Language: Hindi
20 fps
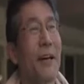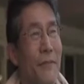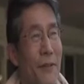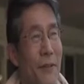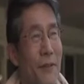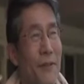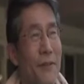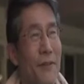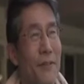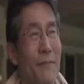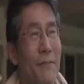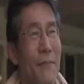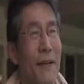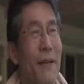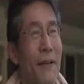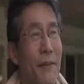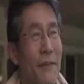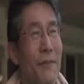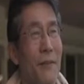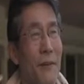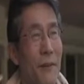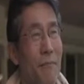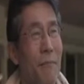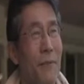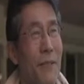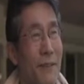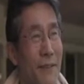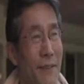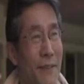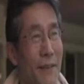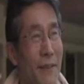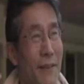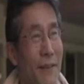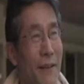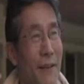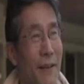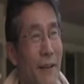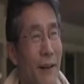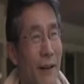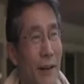किया मेरी सेहत फिर
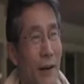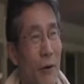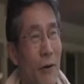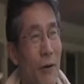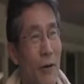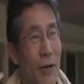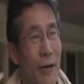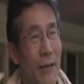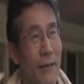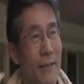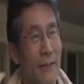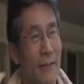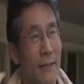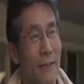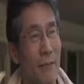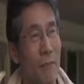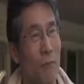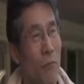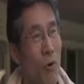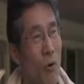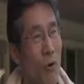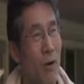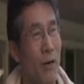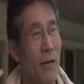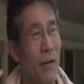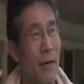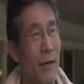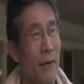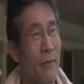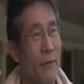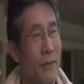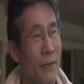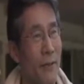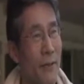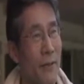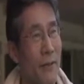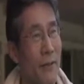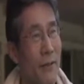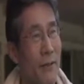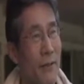पूरी तरह ठीक हो गई मैं फिर पहले
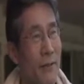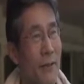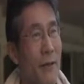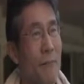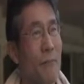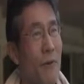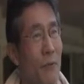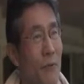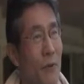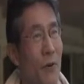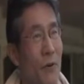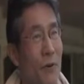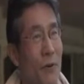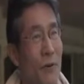से काफी